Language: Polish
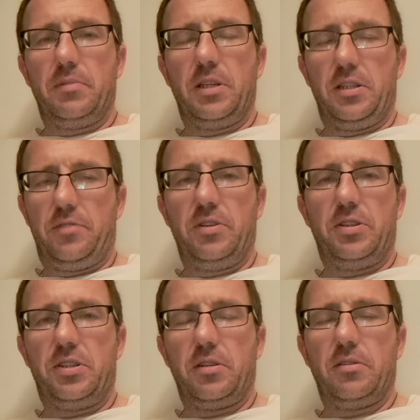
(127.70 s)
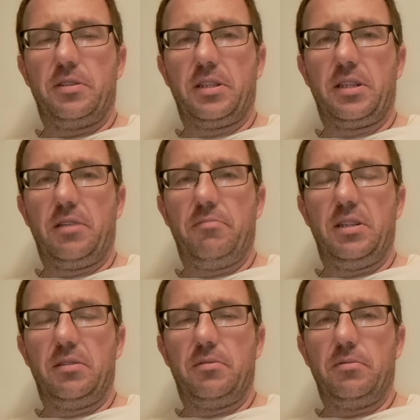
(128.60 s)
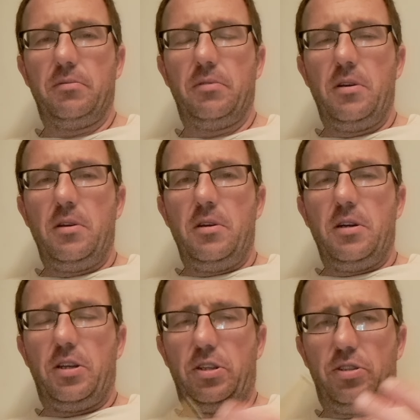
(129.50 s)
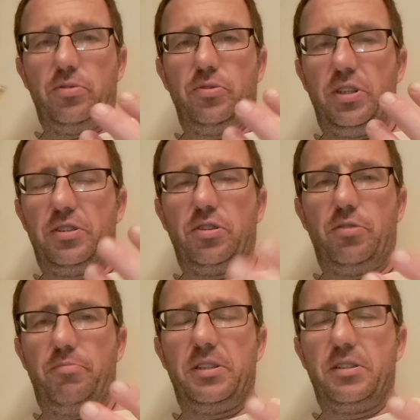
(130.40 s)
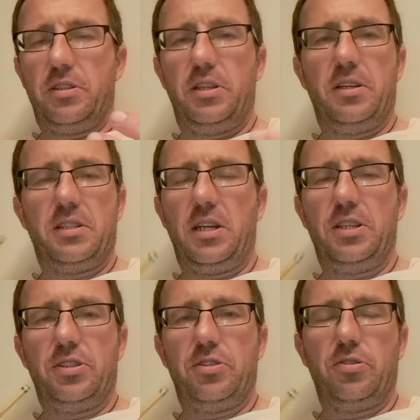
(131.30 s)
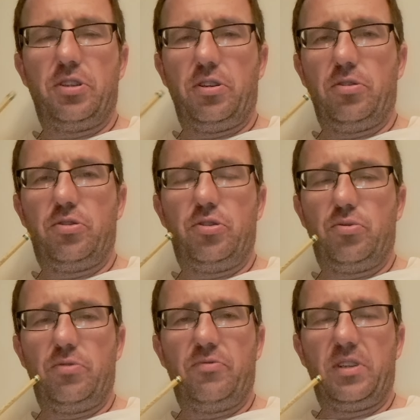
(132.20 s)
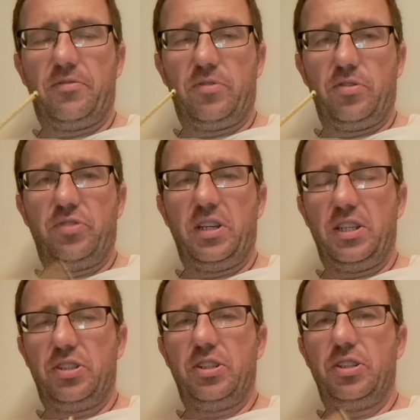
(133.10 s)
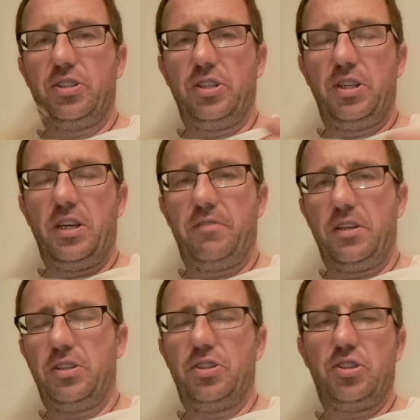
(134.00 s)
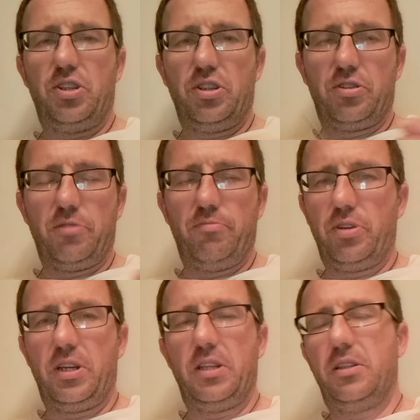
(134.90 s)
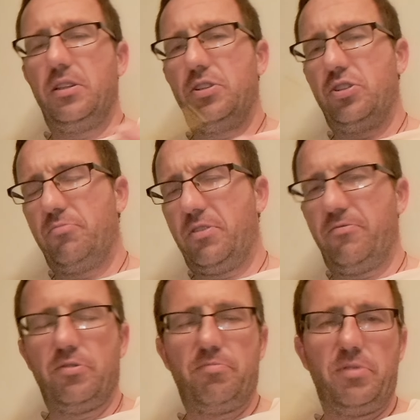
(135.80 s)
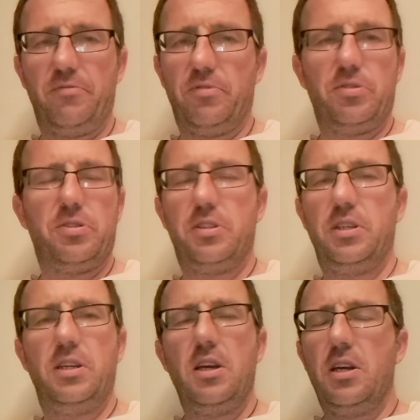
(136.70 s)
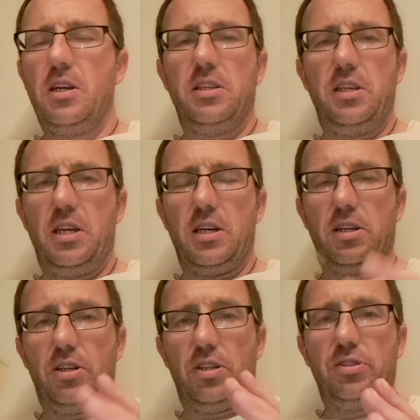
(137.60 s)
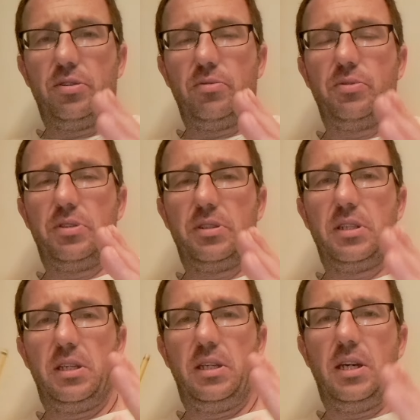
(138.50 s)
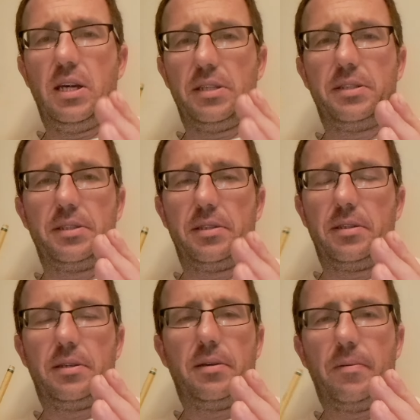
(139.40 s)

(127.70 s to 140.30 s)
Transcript: Najświętszego Sakramentu. Chrystus jest obecny, niezależnie od tego, czy człowiek w to wierzy, czy nie wierzy, czy jest obojętny, czy ma wątpliwości. Nie, Chrystus jest.